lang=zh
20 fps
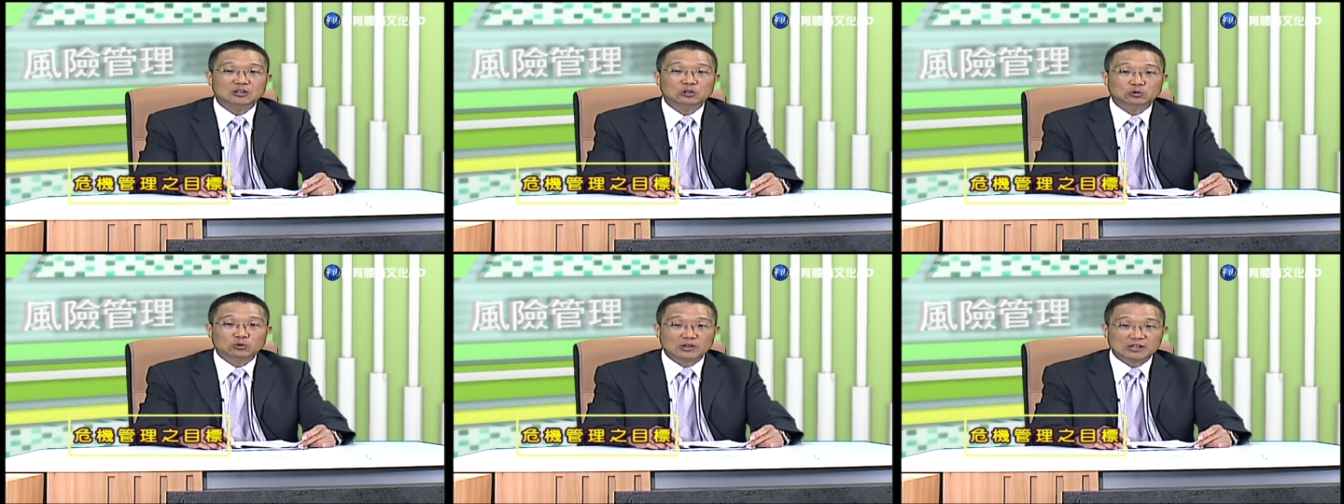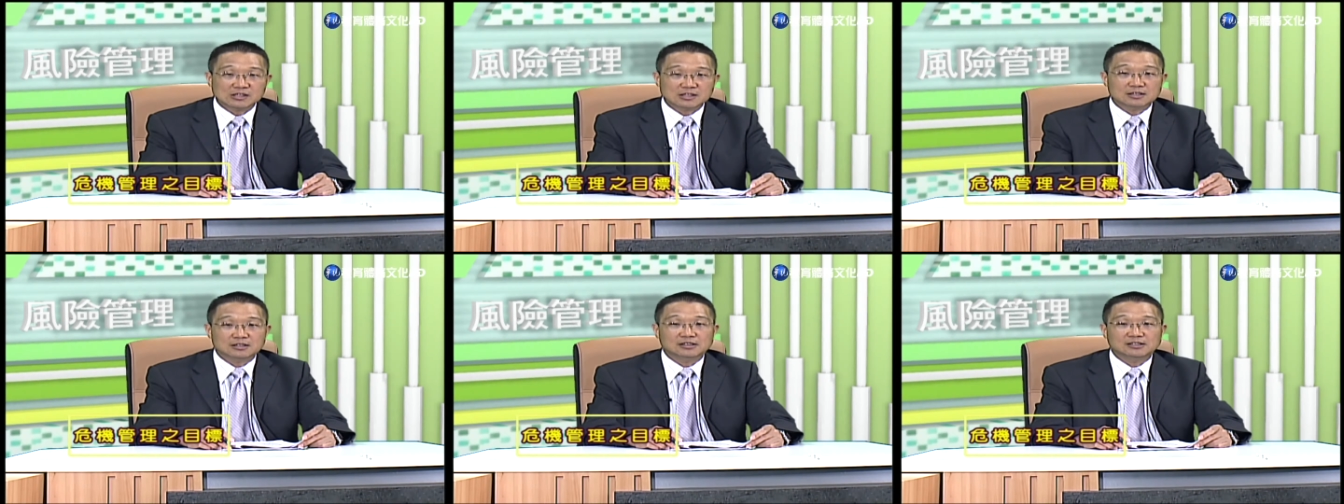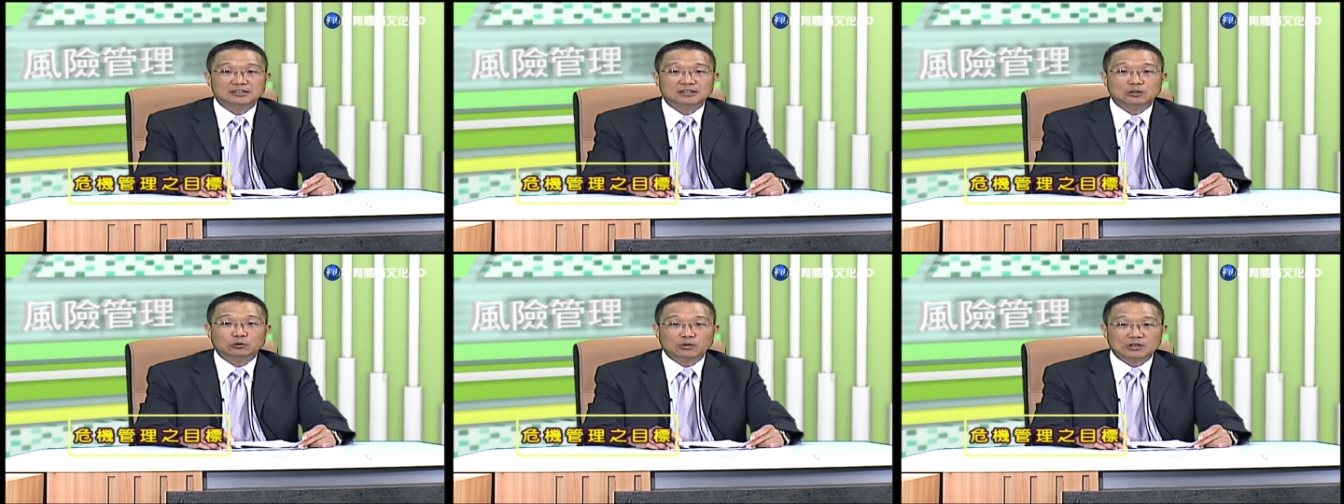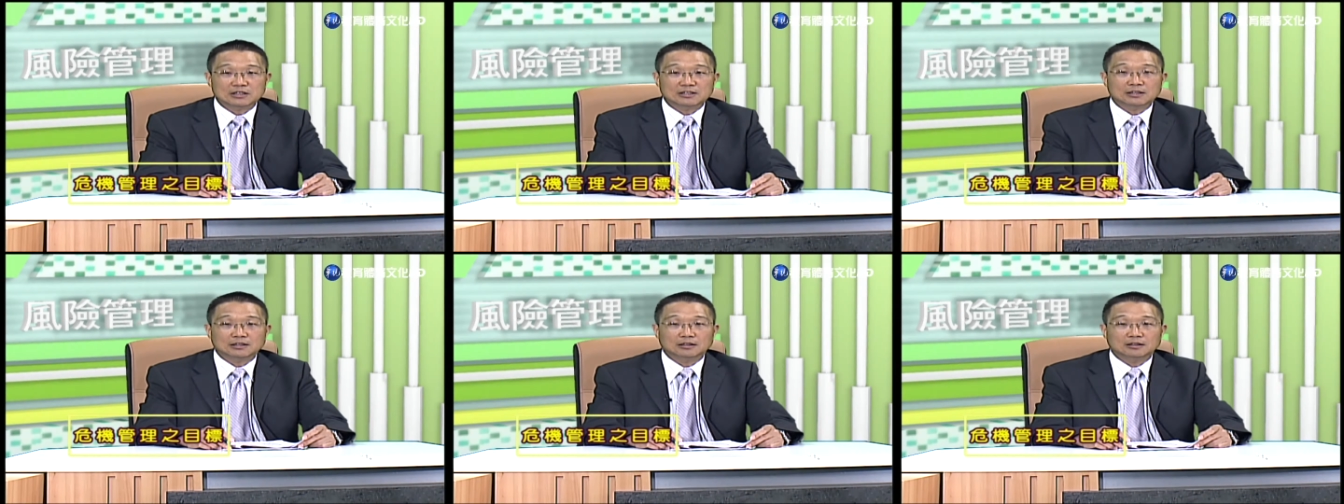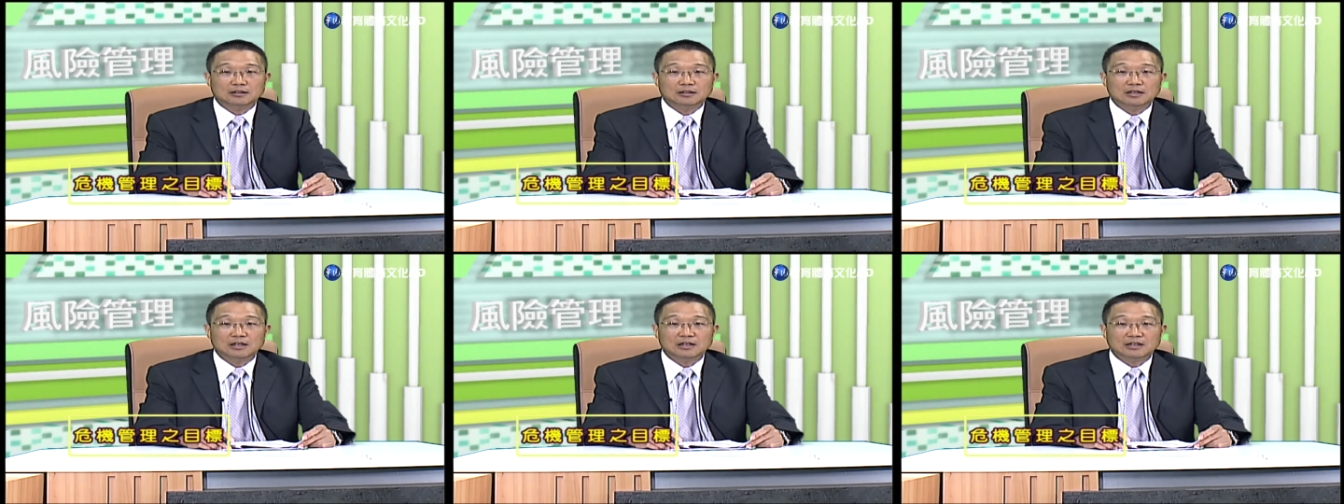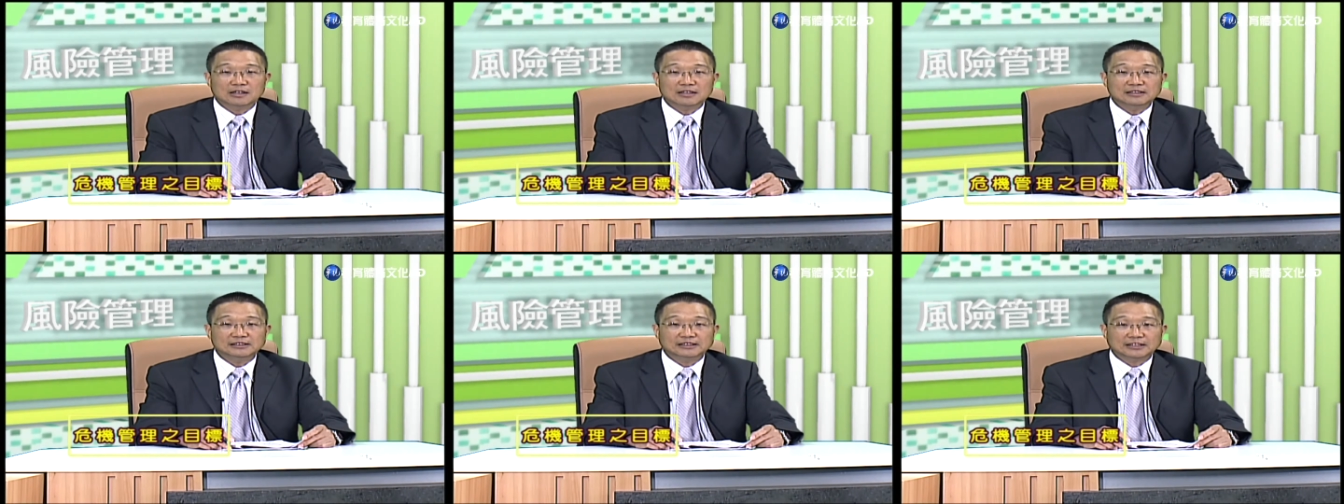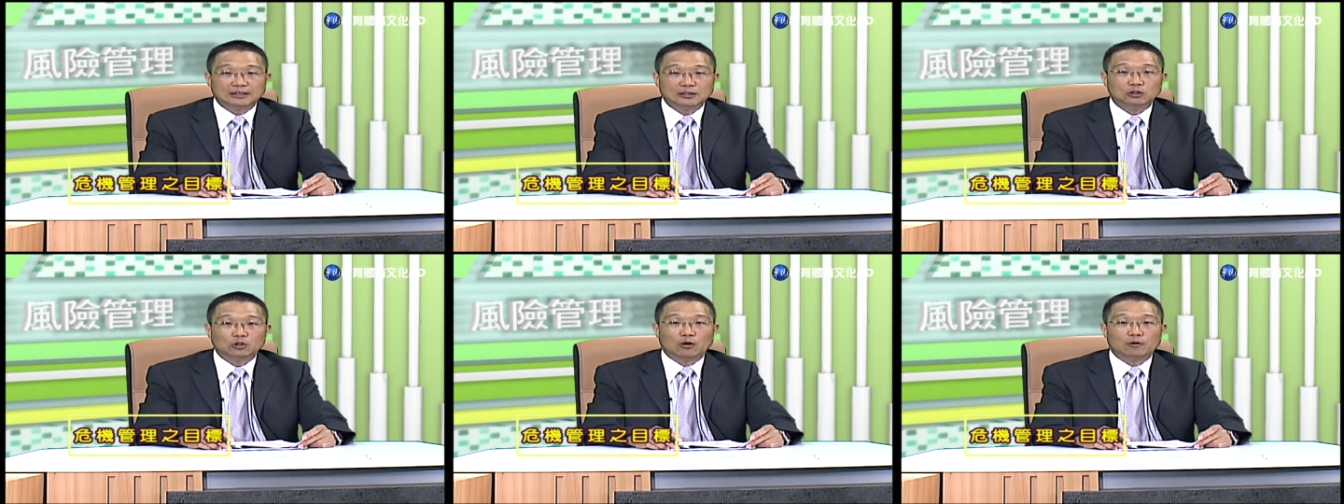最实际的对策跟
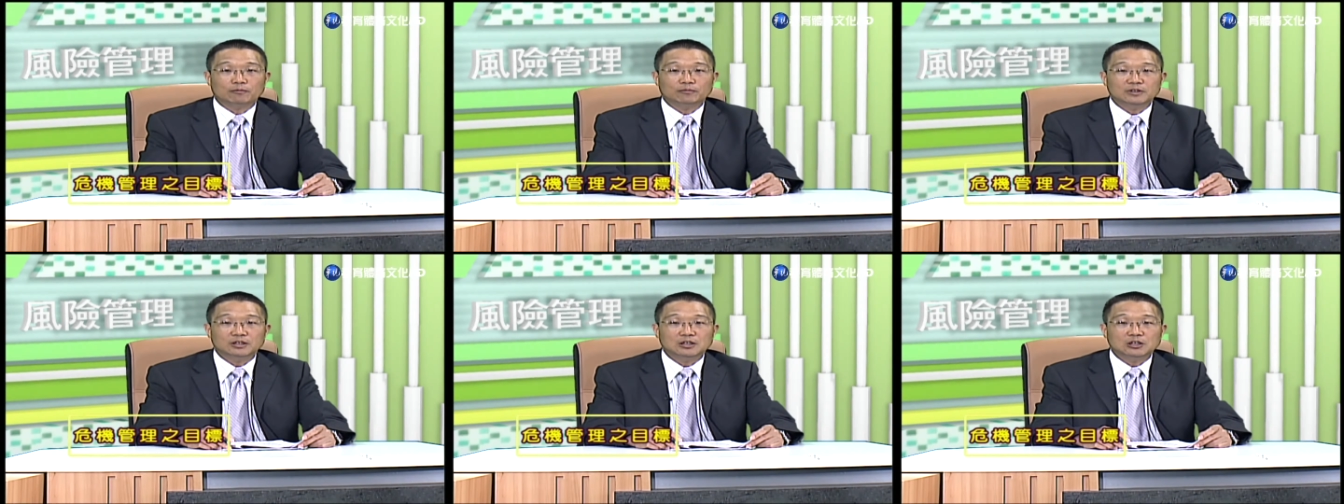行动，